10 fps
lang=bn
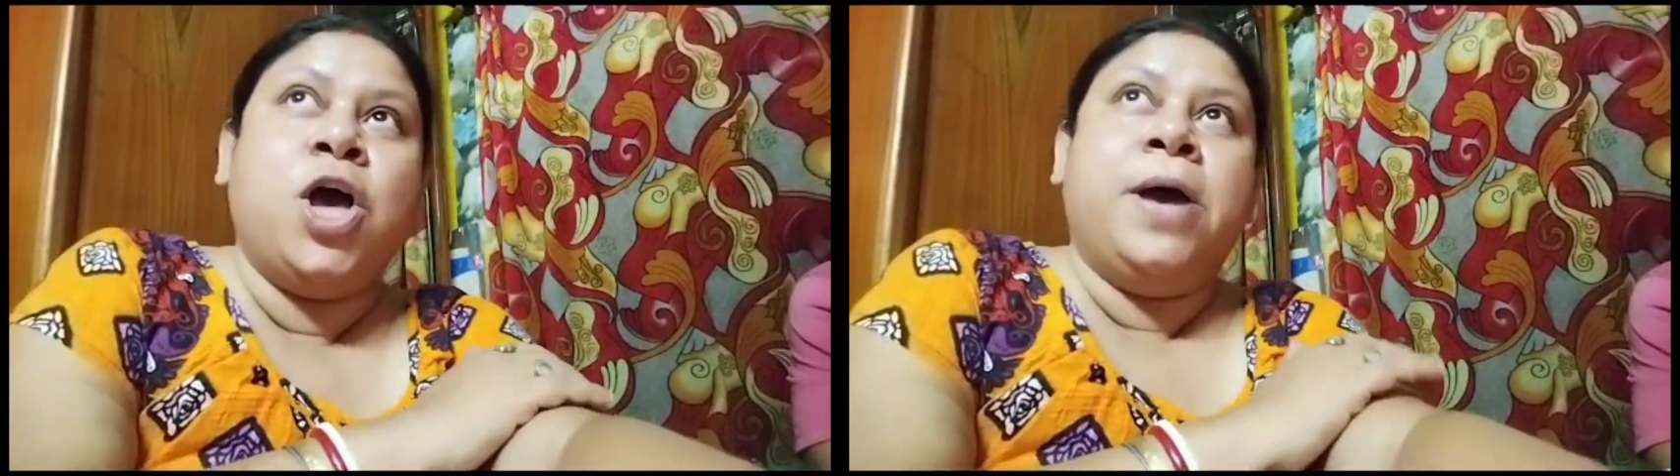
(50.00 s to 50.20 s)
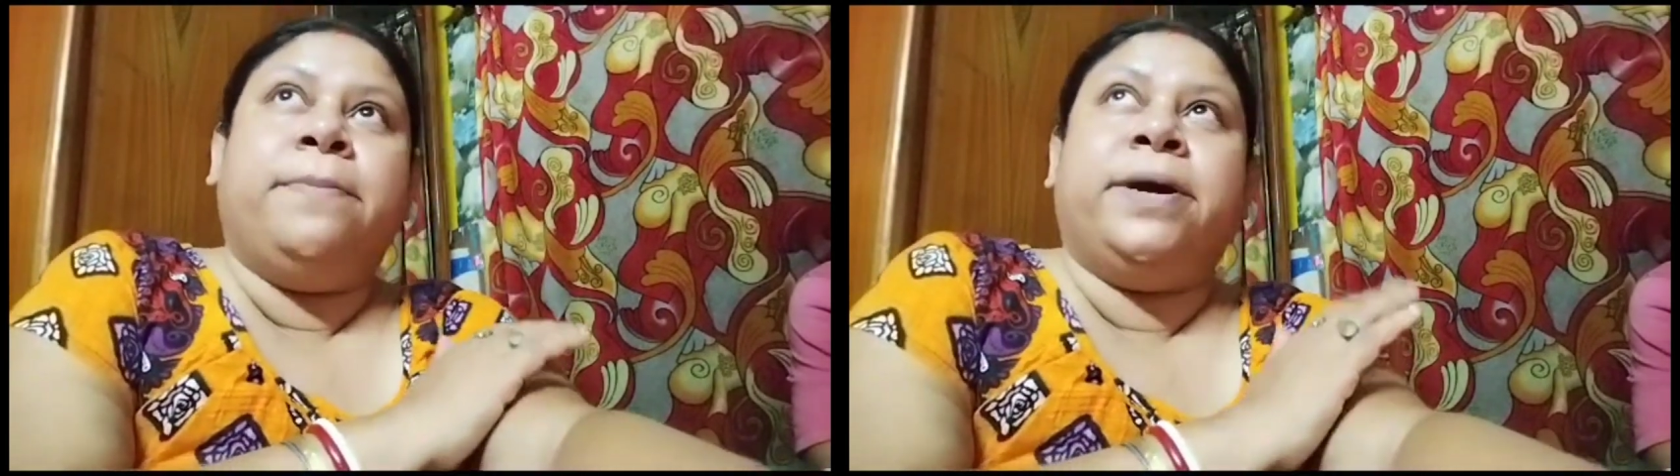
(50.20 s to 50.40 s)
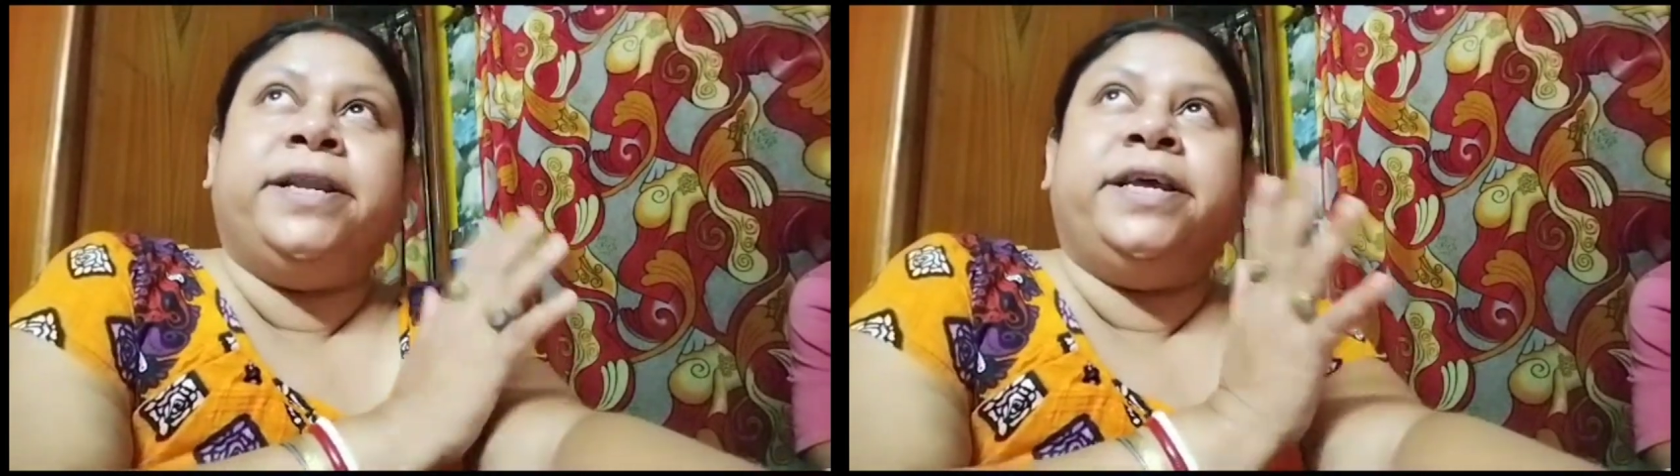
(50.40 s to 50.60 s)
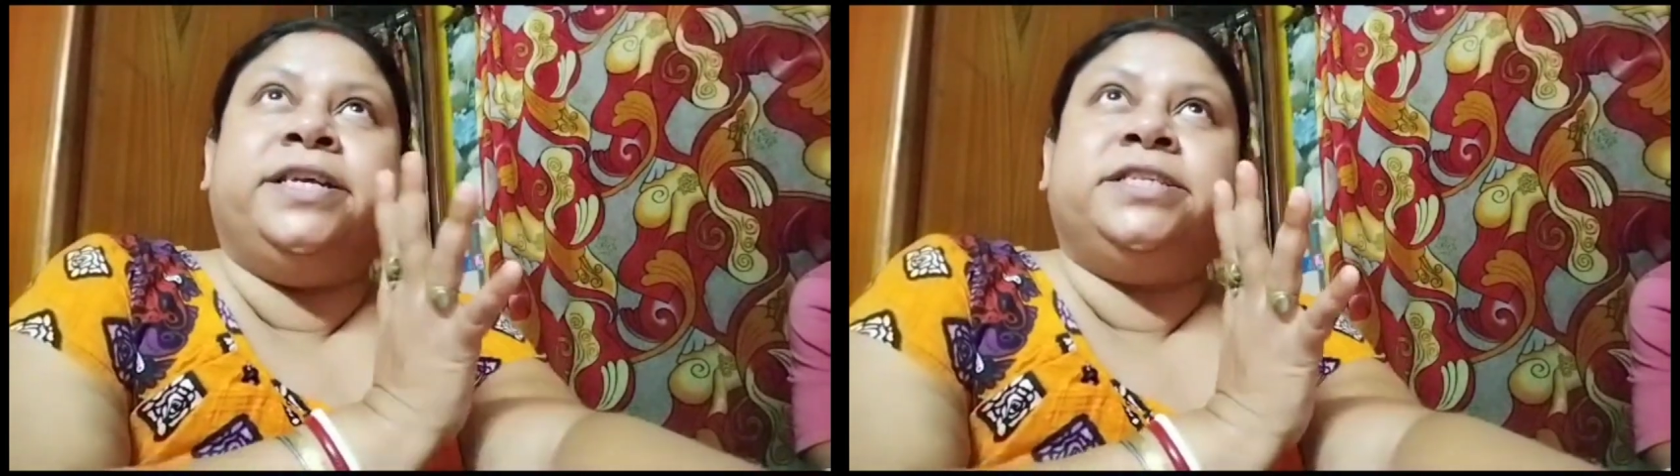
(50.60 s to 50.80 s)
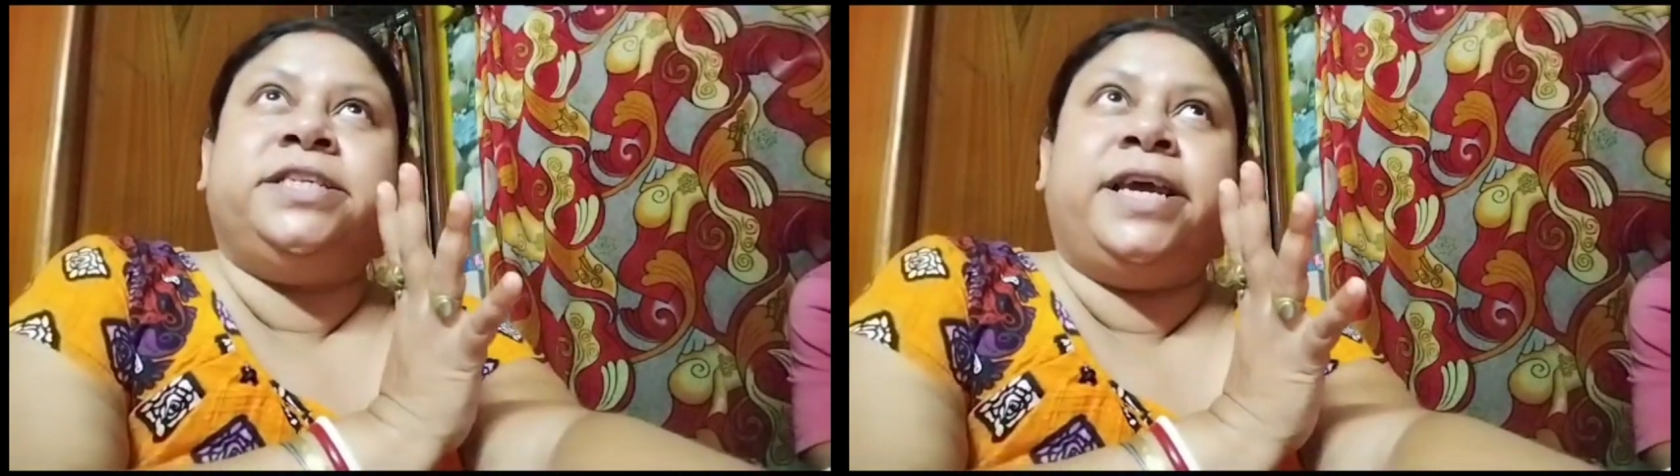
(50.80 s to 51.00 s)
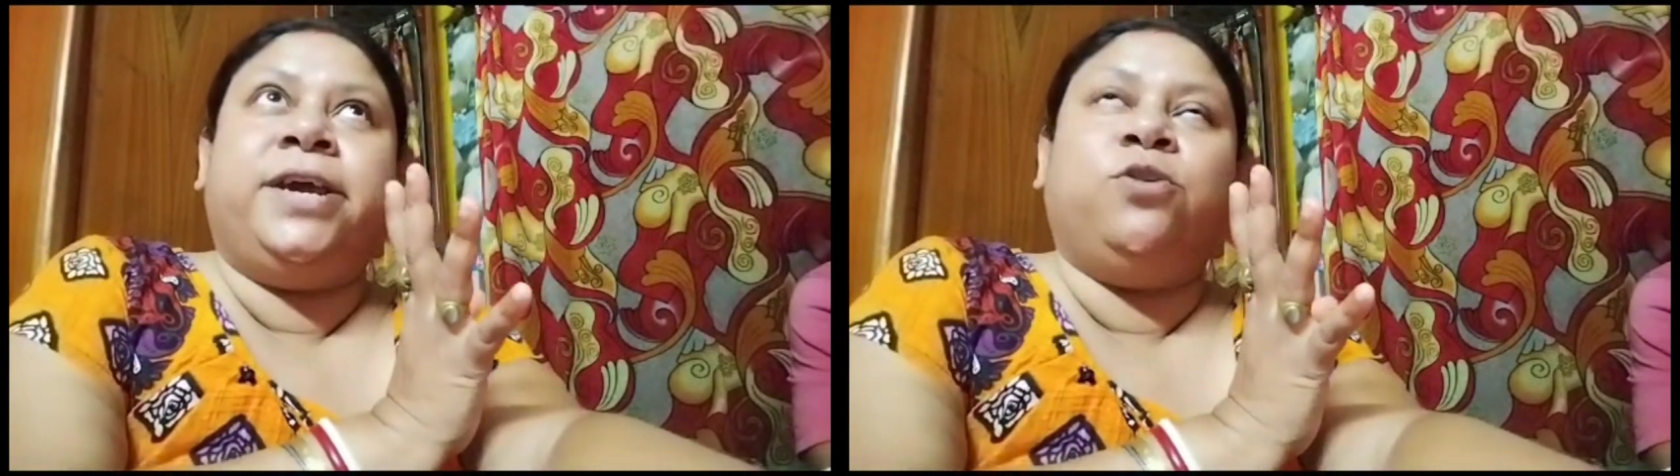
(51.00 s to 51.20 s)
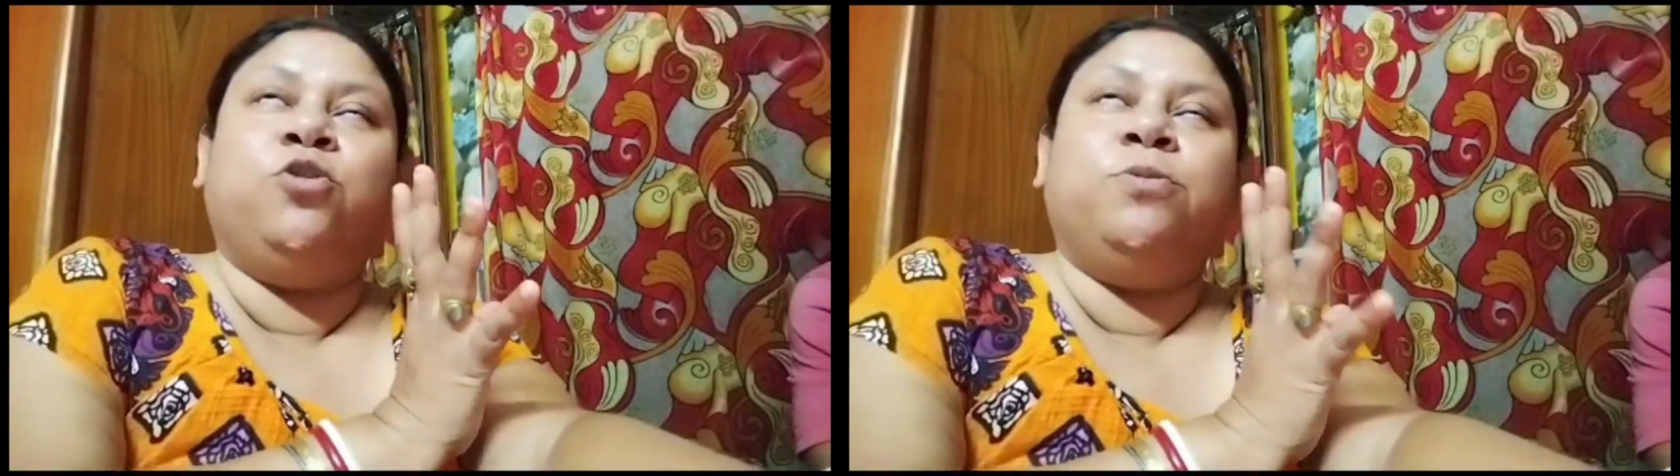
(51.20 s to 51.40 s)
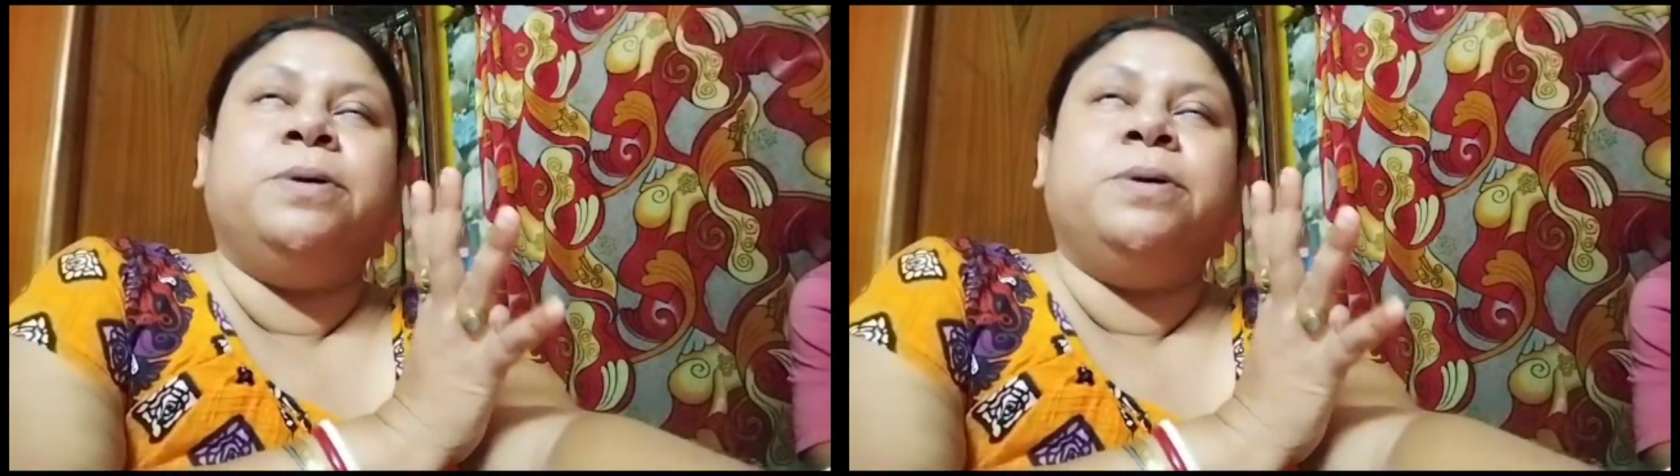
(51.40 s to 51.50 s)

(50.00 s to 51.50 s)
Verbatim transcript: মানে সে খুব